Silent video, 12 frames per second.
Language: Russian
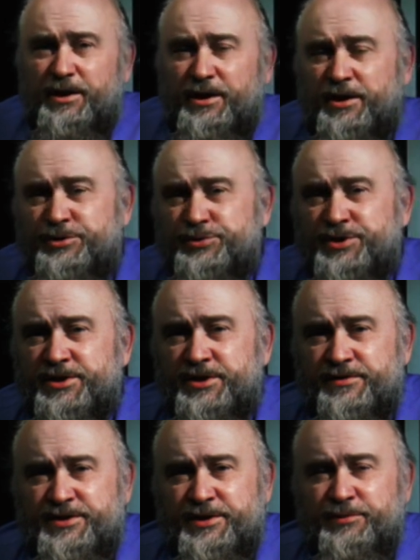Я хочу
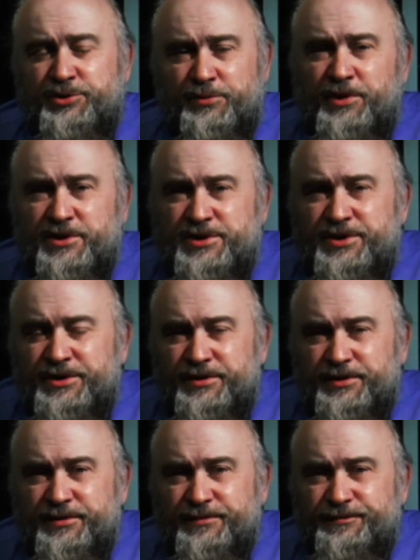сказать всем, кто молчит.
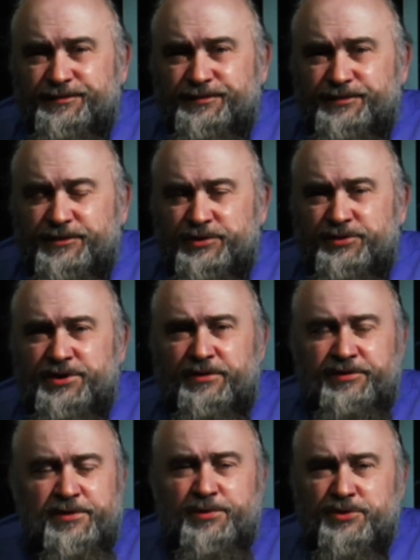Друзья,
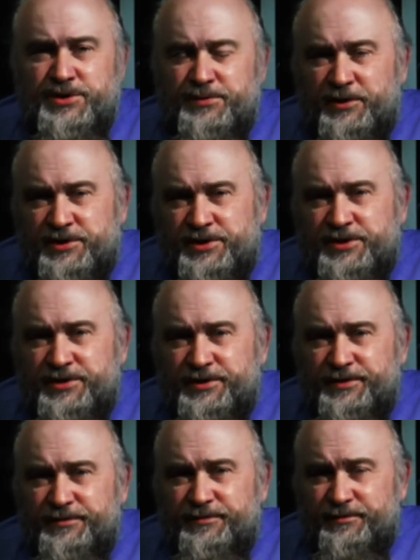вы не просто молчите,
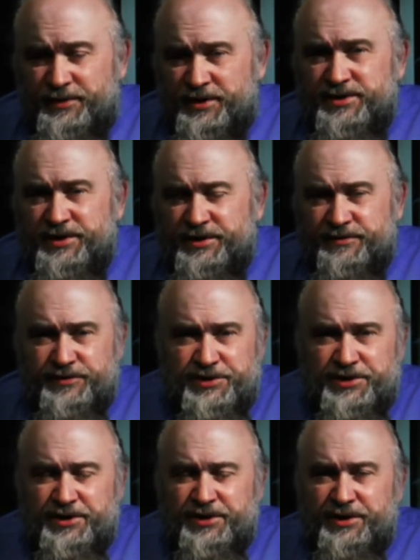пастыри,
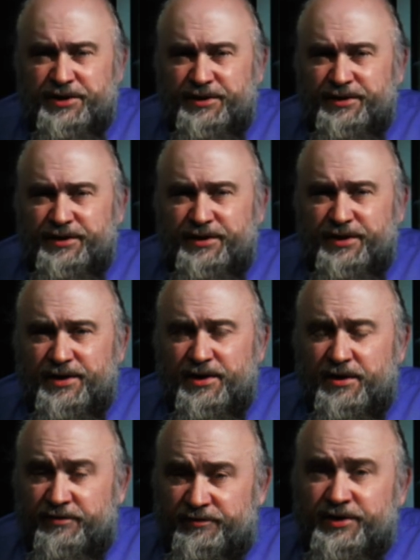священники.
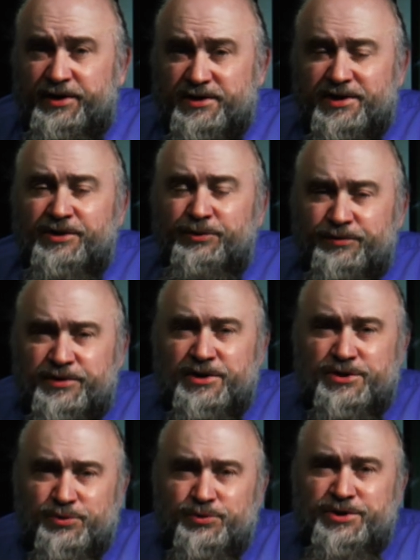Вы
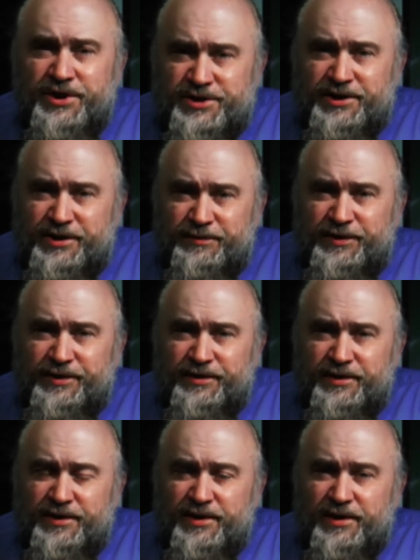становитесь соучастниками,
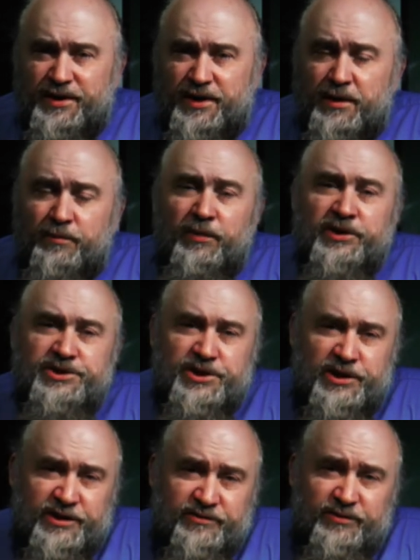
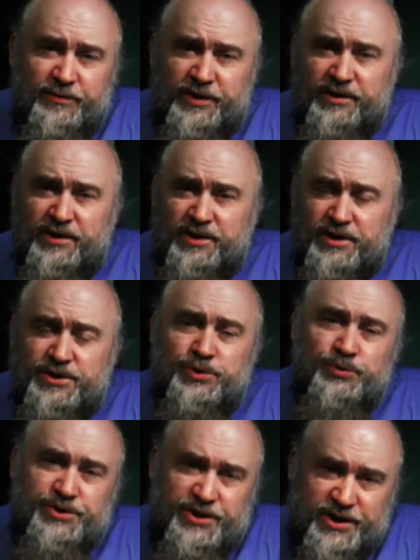молчаливыми
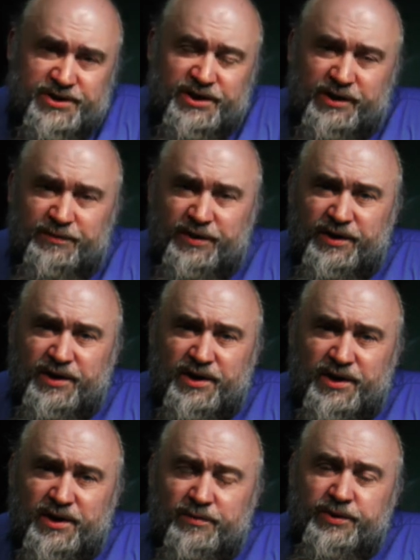соучастниками
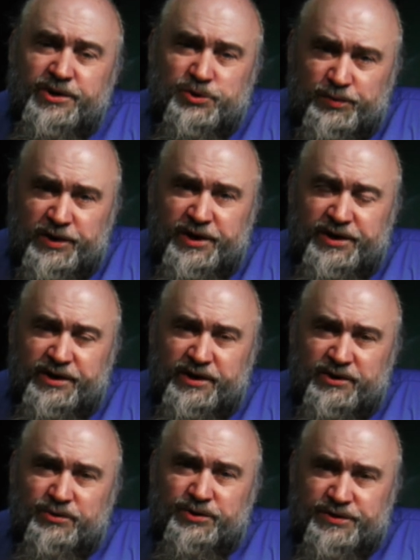преступлений,
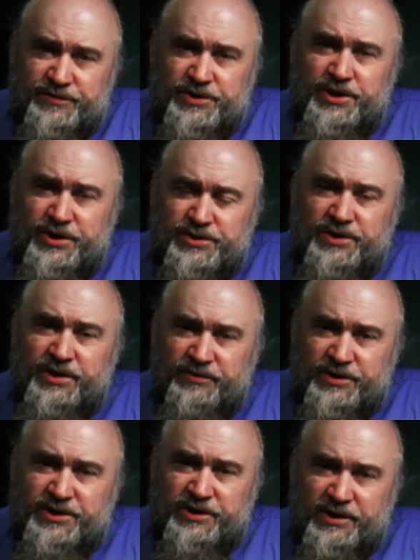которые совершаются на
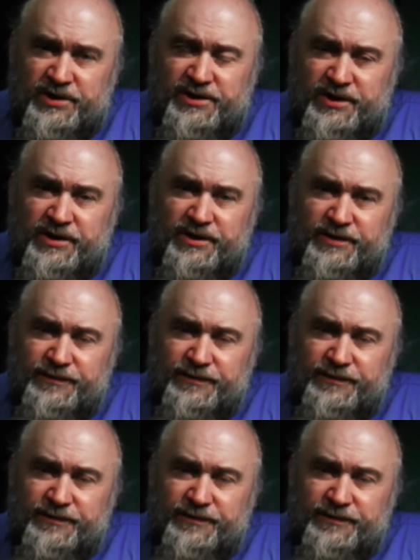ваших глазах.